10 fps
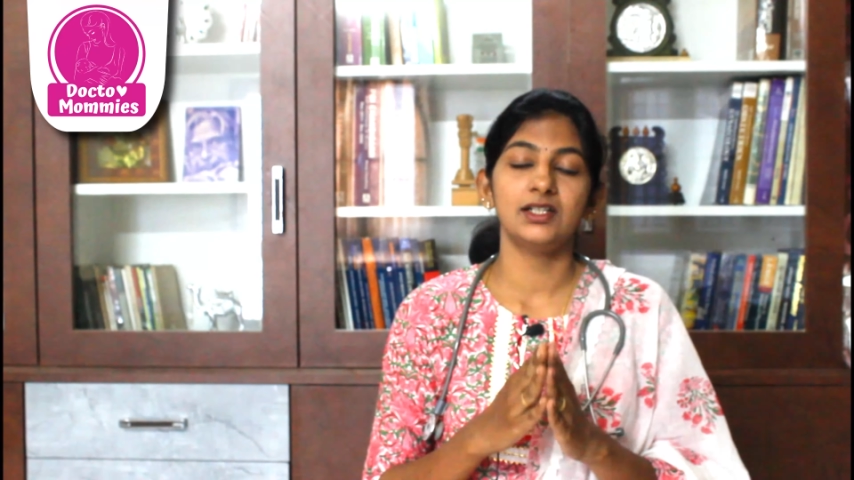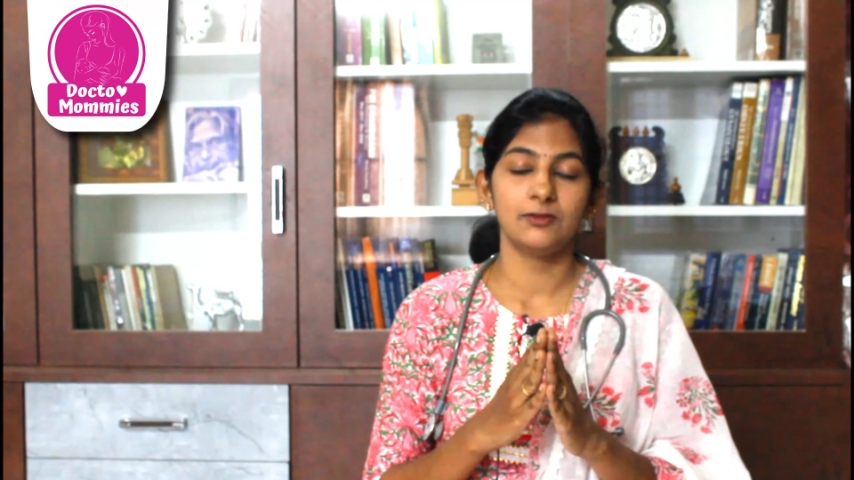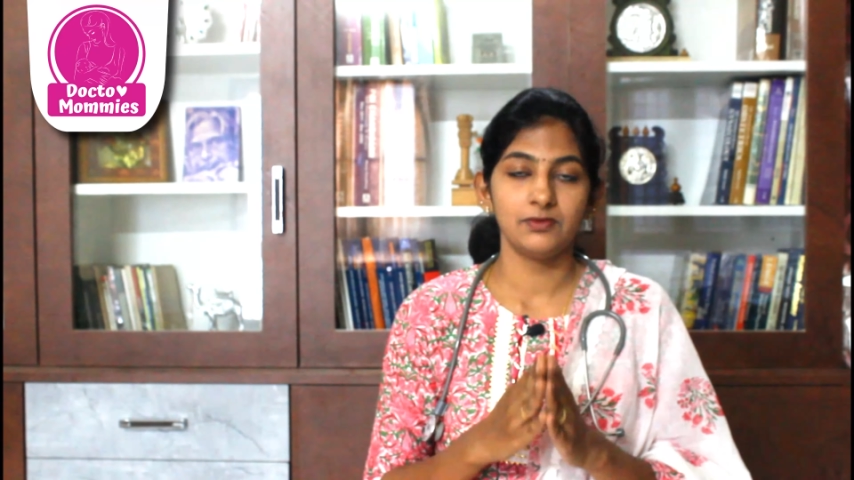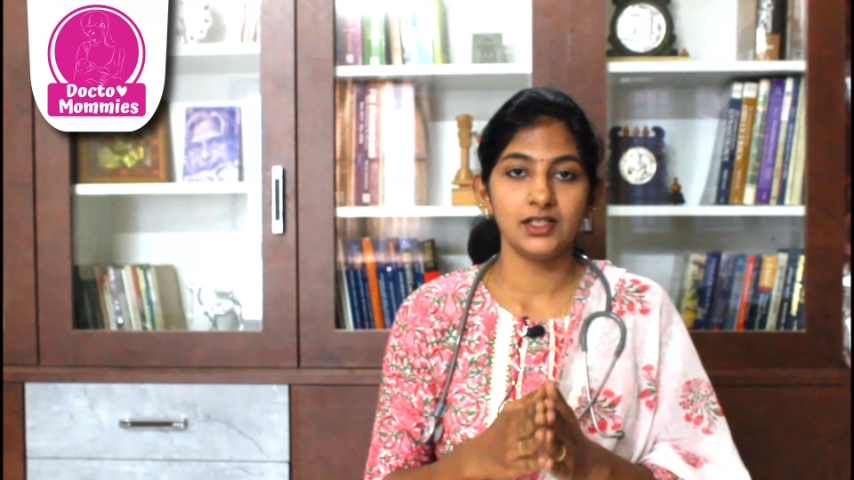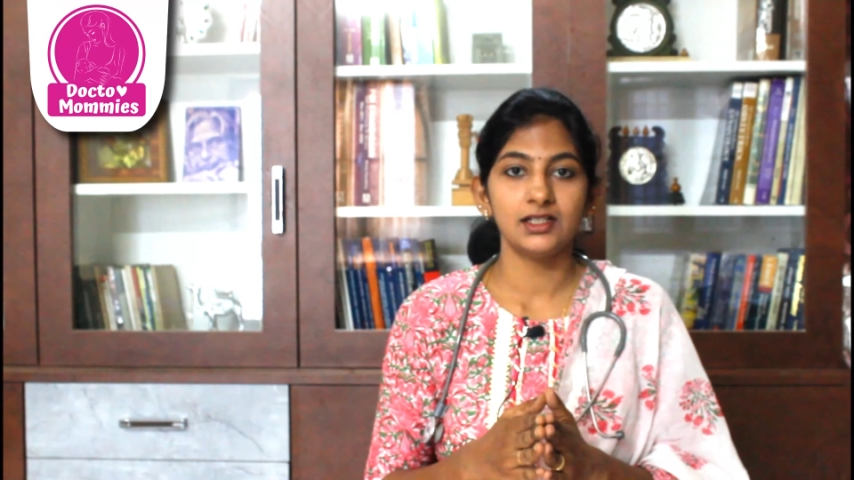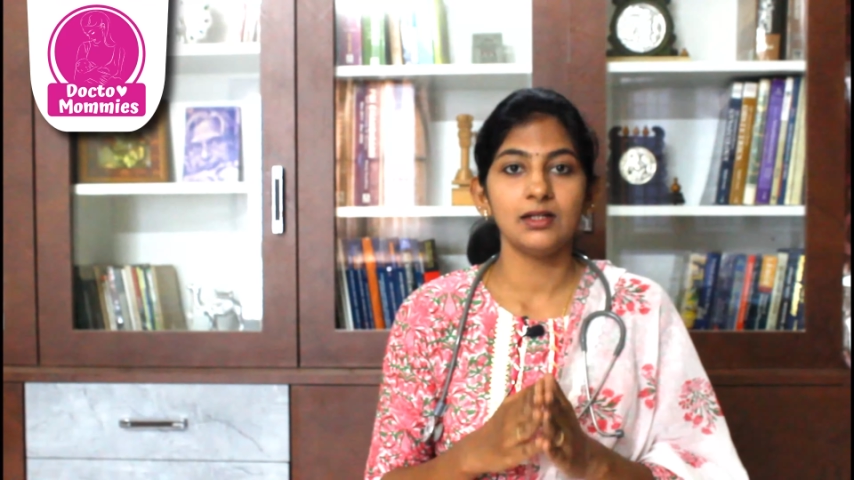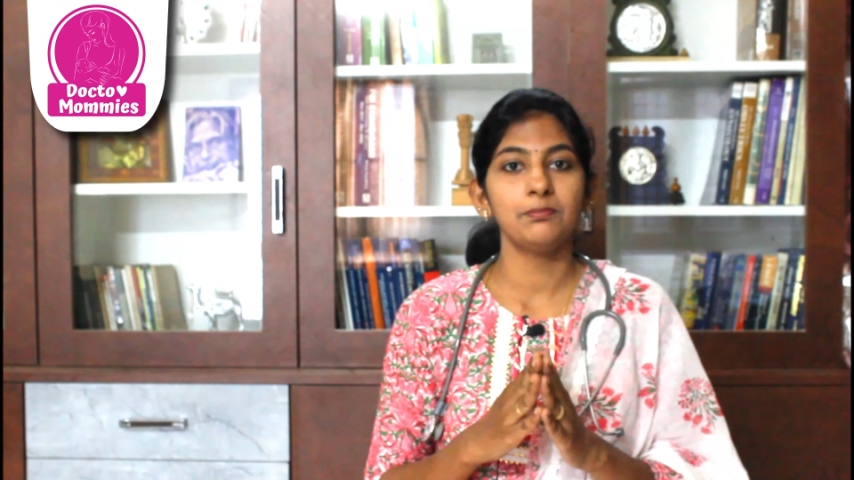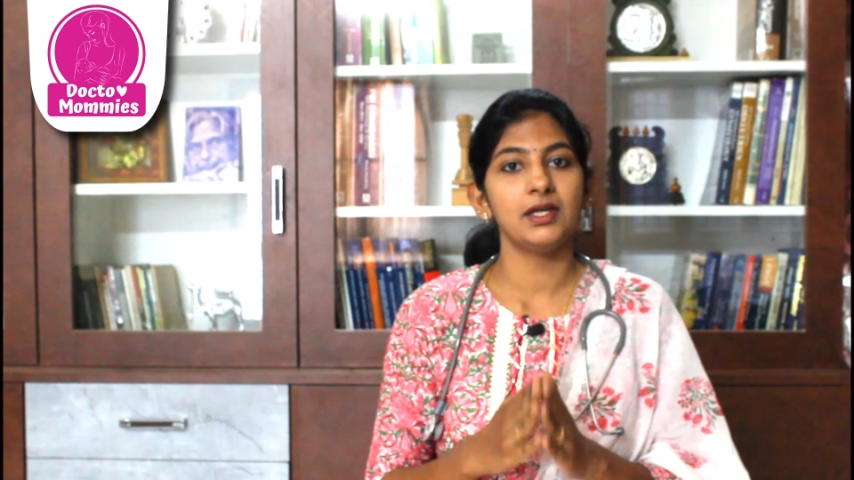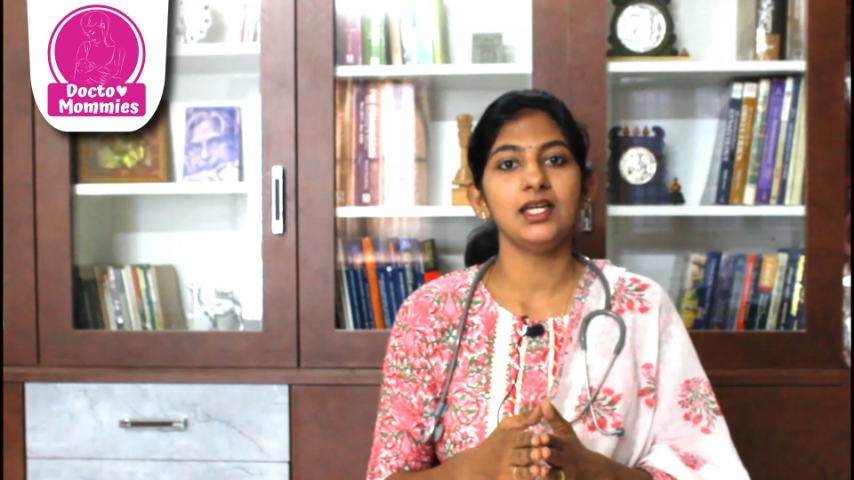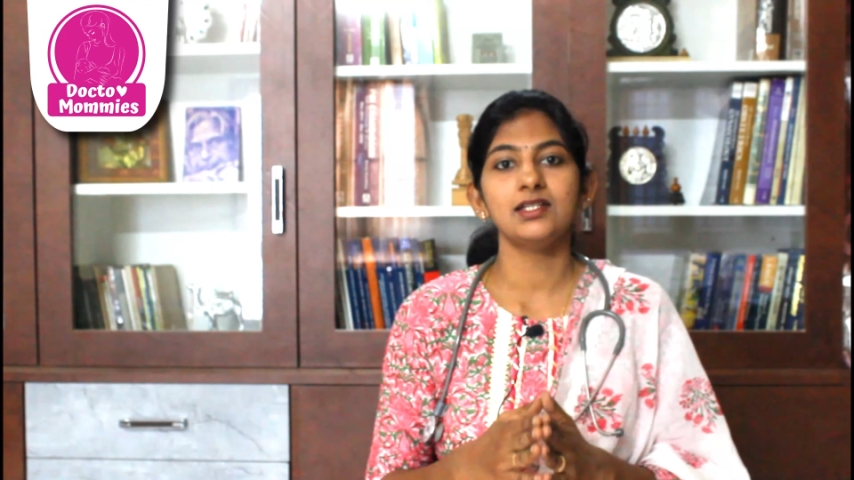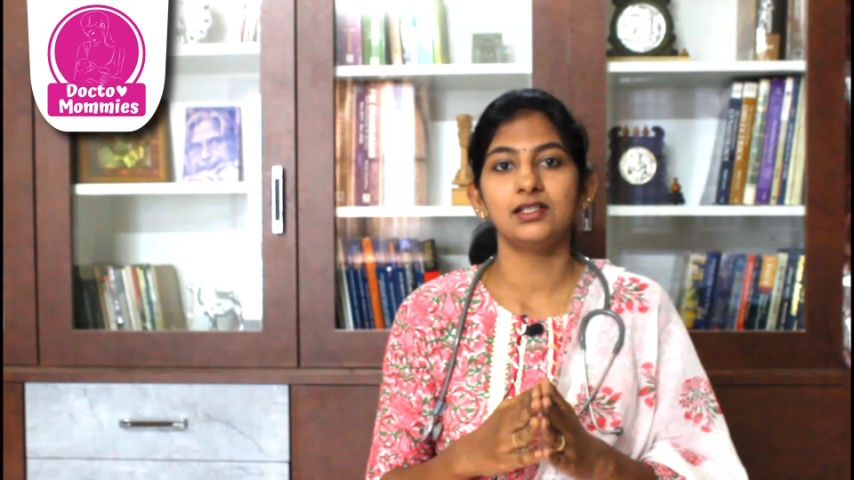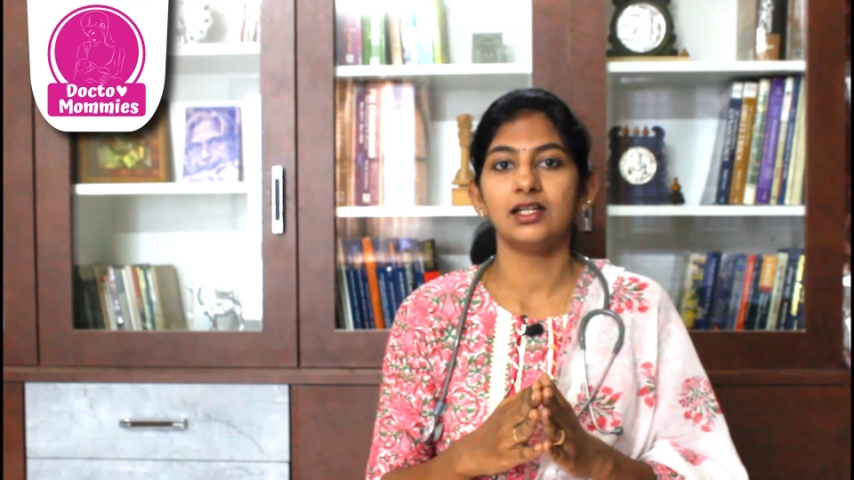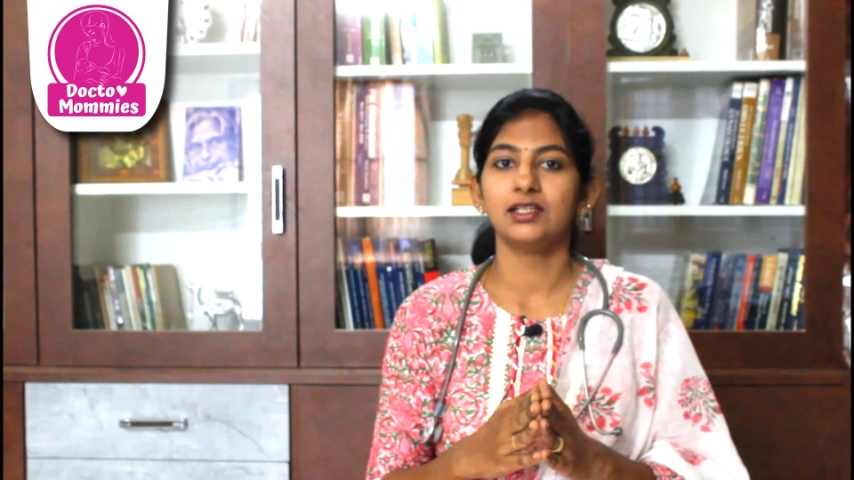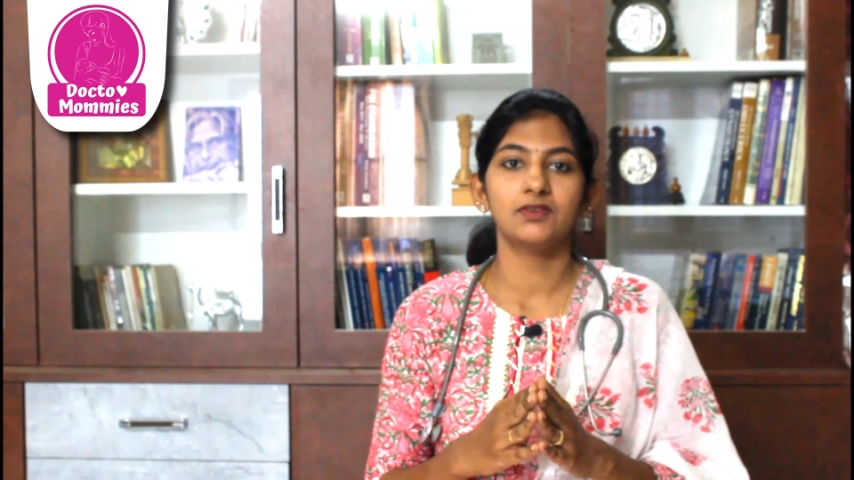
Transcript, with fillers: டெஃபினட்டாக பேஷண்ட்டாக இதை